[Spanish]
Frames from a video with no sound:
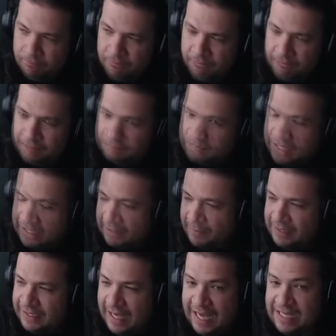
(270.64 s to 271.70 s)
cosa que
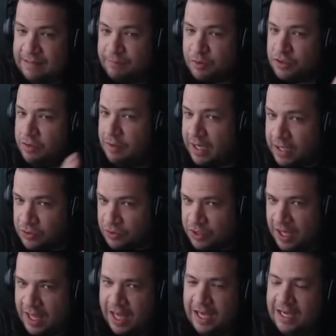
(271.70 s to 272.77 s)
ciertamente es imposible que
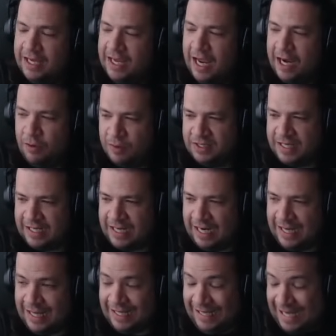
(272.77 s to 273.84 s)
suceda en nuestra
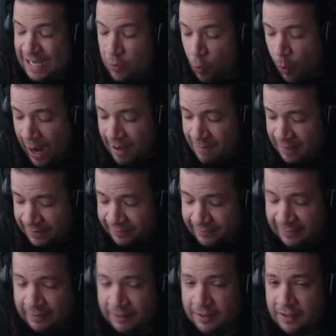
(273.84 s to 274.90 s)
realidad.
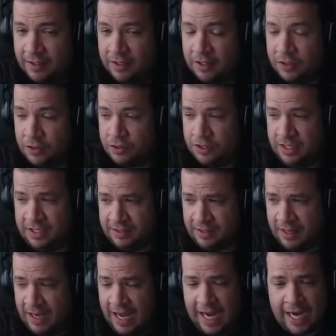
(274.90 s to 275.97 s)
Igualmente, nos
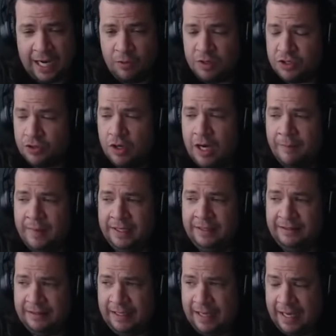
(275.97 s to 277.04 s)
dice que no es
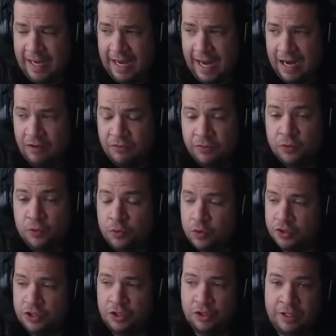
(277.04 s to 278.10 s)
solamente el
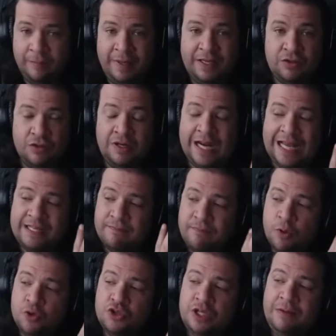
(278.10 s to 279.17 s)
futuro, sino también son
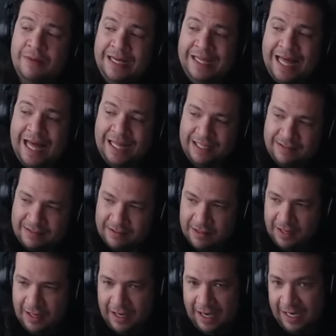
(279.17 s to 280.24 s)
las posibilidades.
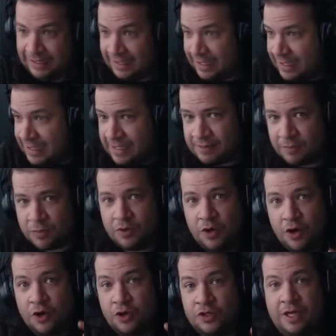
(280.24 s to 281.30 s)
El
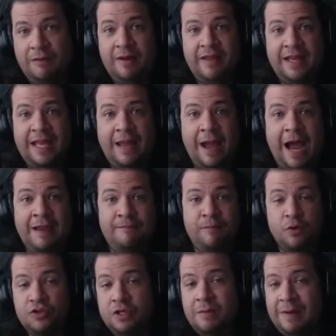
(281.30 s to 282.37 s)
eternismo nos habla de que hay
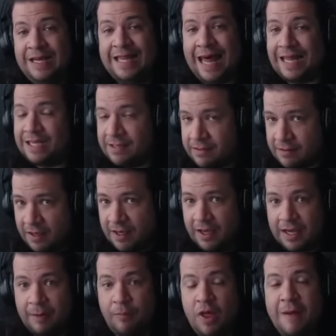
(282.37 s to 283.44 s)
posibilidades
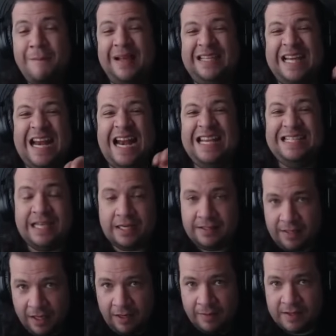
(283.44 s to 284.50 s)
que pueden
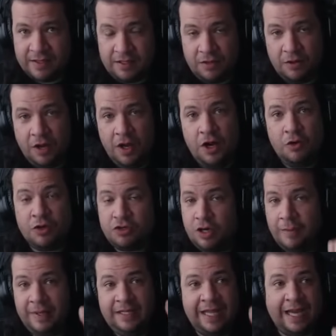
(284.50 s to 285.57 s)
materializarse en el vacío. No es
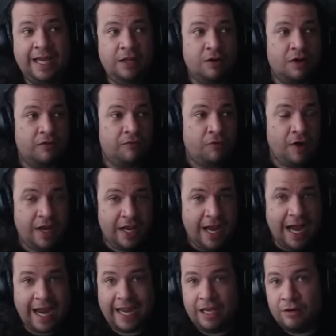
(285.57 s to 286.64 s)
solamente aquello que fue,
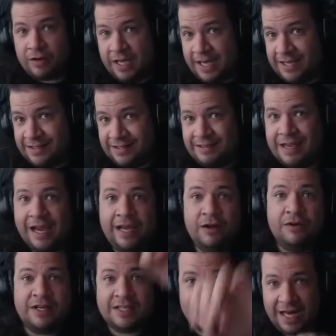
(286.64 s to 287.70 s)
aquello que es y
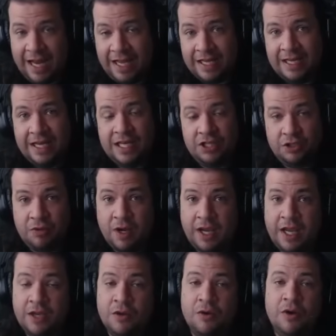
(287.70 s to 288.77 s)
aquello que será, sino
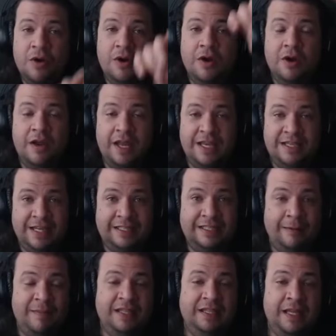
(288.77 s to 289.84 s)
aquello que
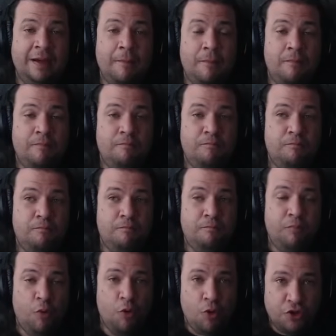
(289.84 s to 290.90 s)
ciertamente
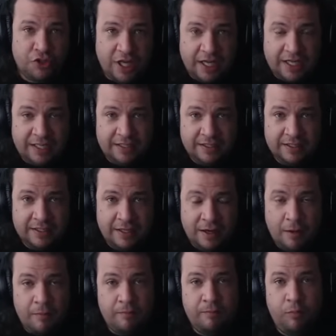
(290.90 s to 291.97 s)
pudo ser,
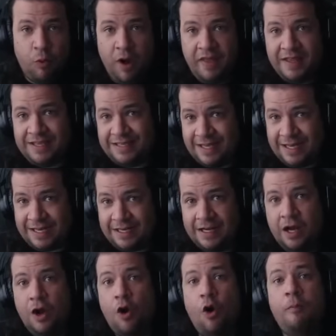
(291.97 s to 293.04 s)
puede ser
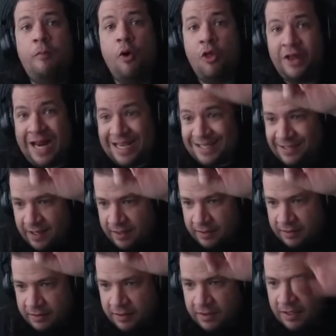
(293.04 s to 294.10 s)
o podrá
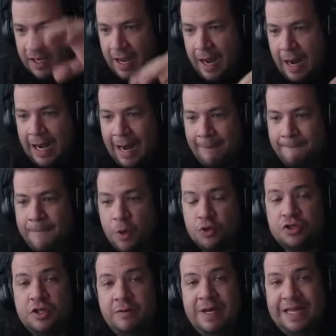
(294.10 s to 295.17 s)
ser. La
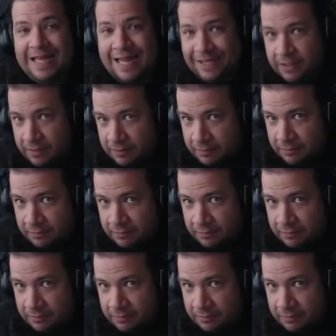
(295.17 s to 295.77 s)
posibilidad